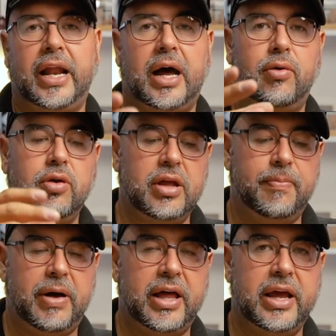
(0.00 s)
el audio del
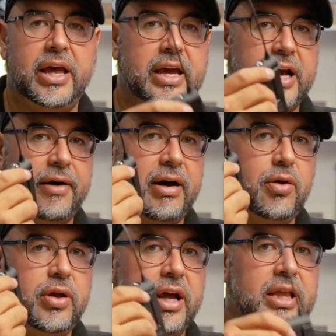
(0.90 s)
padre y
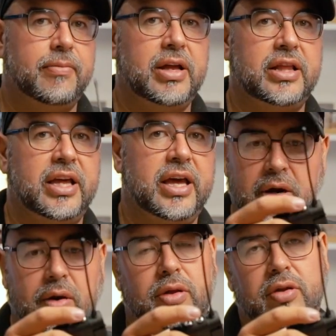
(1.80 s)
grabarlo directamente
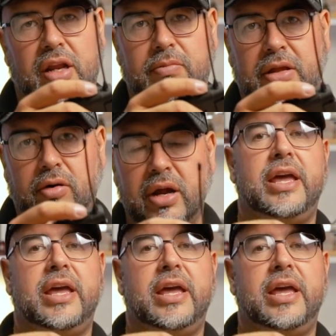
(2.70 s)
a nuestro transmisor